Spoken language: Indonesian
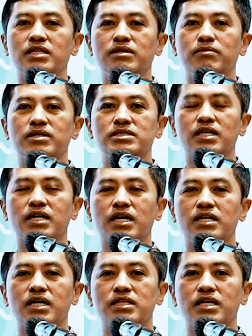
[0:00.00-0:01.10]
di masa yang akan
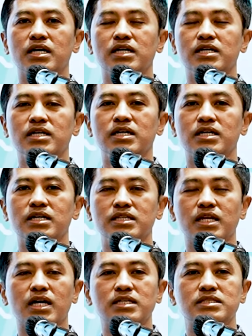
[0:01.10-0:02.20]
datang,
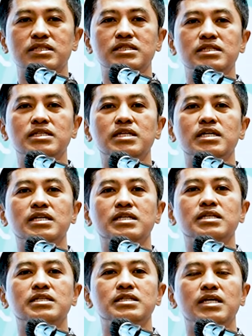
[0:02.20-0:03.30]
generasi
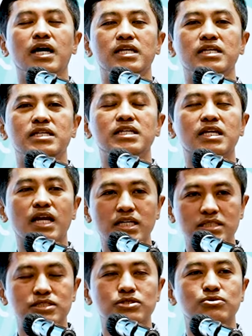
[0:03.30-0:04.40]
dari
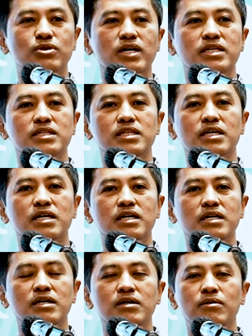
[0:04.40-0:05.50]
generasi sesudah kita
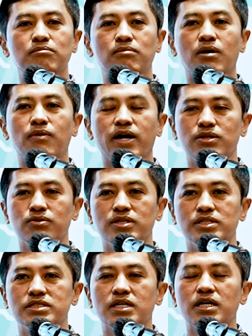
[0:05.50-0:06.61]
bahwa
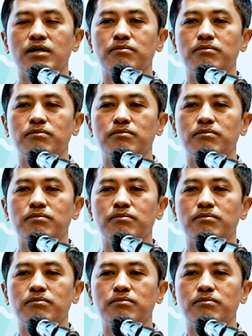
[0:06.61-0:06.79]
Indonesia